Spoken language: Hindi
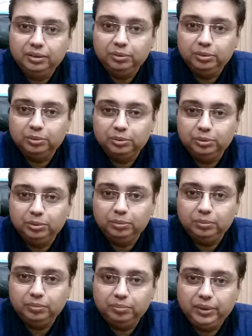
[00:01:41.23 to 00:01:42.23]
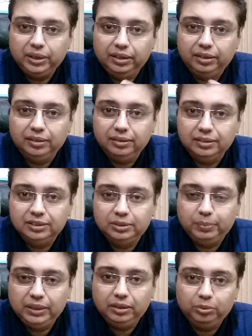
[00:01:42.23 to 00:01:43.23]
उसको बाहर
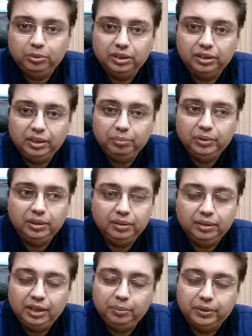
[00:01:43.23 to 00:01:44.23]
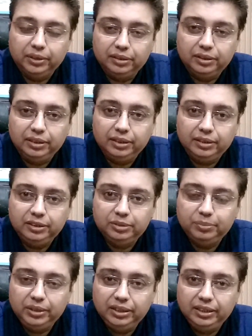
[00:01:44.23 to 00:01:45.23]
स्पेल आउट करने में हेल्प करती है
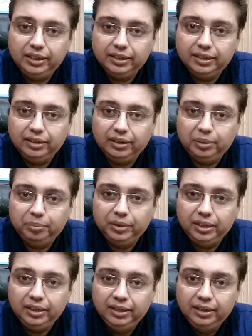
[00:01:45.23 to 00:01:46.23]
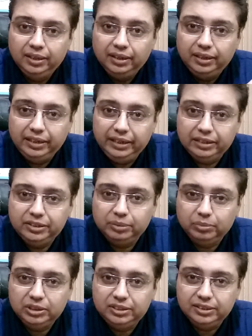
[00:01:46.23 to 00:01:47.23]
इसमें यह है कि आपने एक
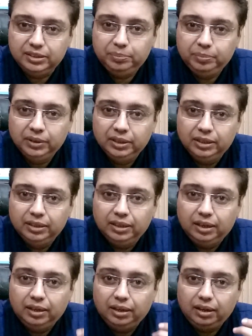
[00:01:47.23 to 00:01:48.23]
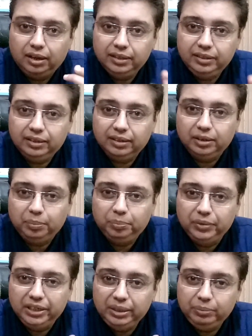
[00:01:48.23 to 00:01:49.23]
चम्मच सिरप आधा कप
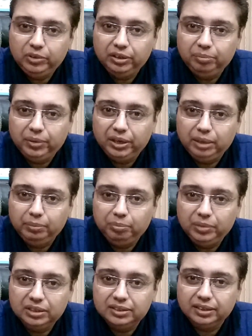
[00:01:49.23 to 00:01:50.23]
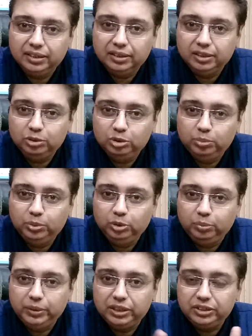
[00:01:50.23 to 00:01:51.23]
नीम गर्म पानी में मिक्स करके सुबह
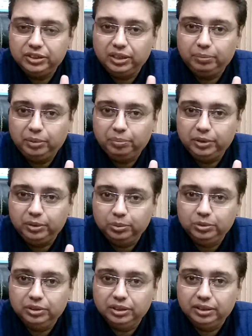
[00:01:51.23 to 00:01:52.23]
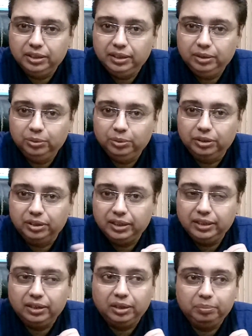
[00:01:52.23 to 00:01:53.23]
दोपहर शाम आपने यूज़ करना है और
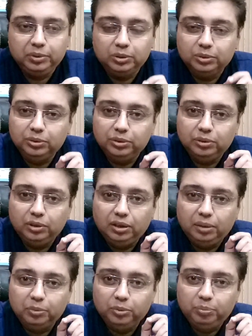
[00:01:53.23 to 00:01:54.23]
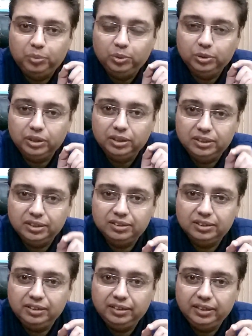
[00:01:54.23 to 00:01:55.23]
ये आप इसको आपको बहुत अच्छे
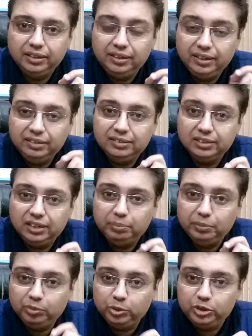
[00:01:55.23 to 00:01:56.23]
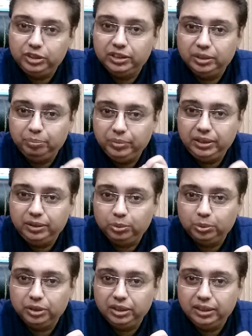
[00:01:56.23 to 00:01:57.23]
रिजल्ट देगा लेकिन साथ में वो चीज़ें भी
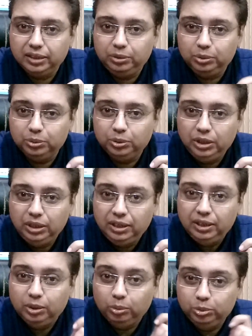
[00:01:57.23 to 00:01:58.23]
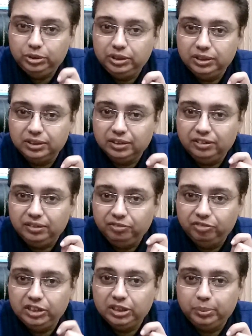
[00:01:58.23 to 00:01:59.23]
रोकनी हैं जो उस चीज़ का
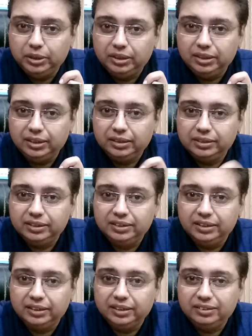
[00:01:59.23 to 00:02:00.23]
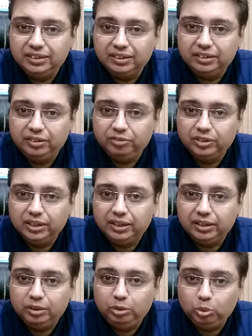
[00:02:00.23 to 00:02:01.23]
वजह बनती हैं जैसे कि सिगरेट
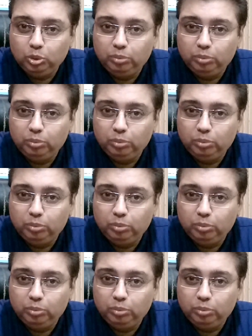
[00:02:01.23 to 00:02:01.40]
वगैरह धूल